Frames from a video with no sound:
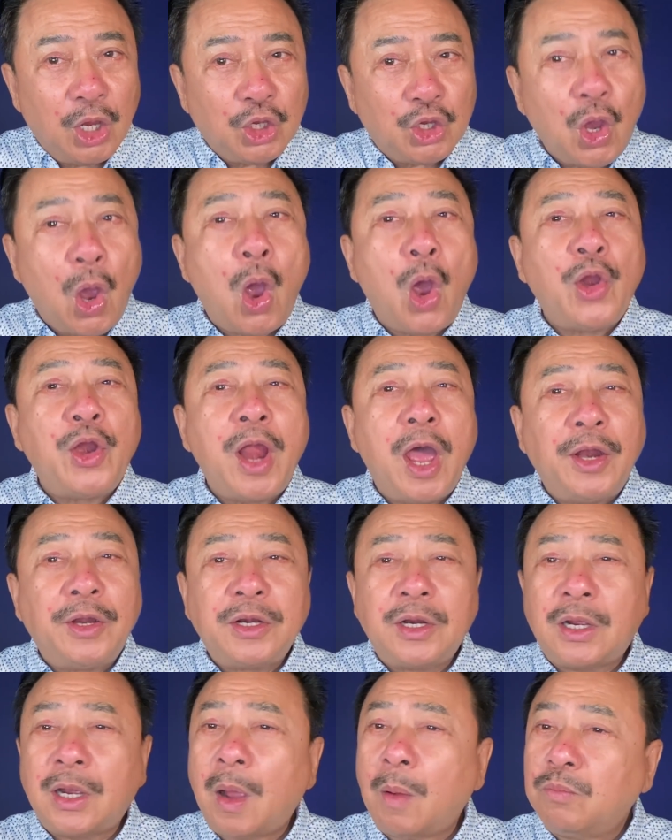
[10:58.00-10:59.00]
cho nên
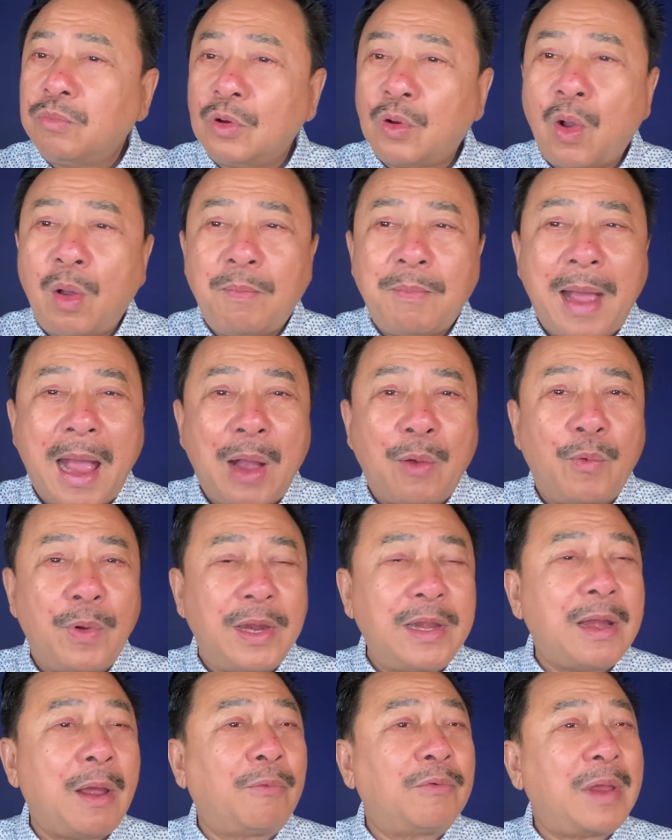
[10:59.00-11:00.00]
không có ma
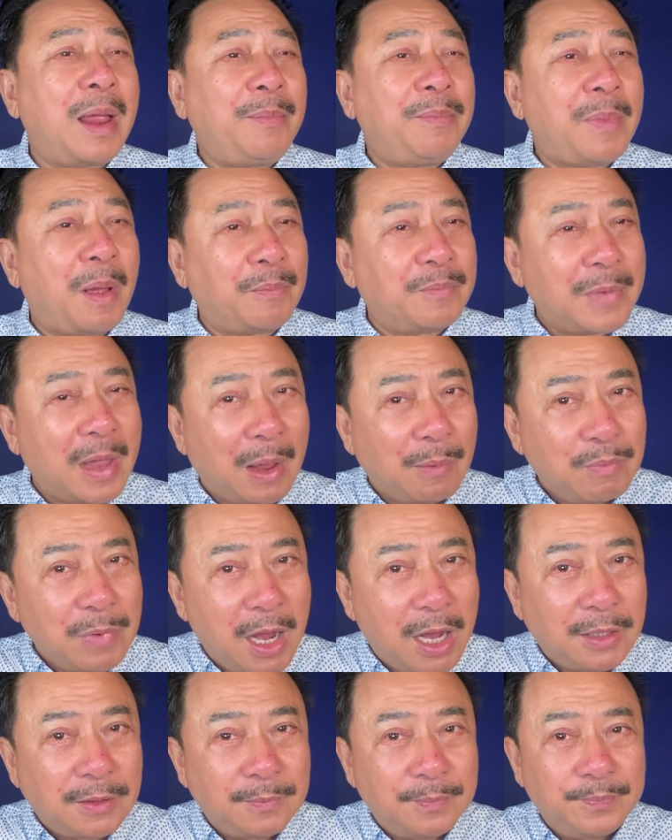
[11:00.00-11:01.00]
quỷ nào dám động vào ông
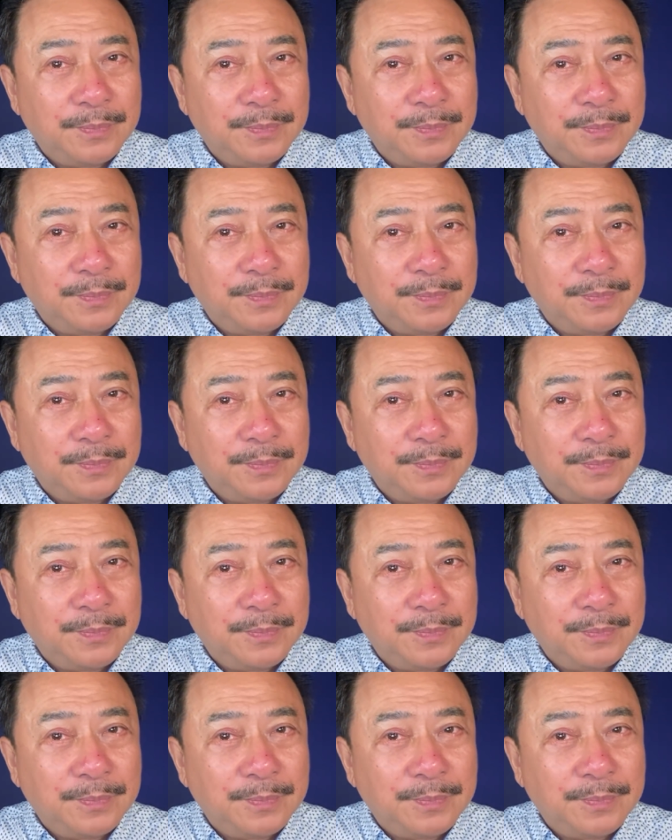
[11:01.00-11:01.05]
hết.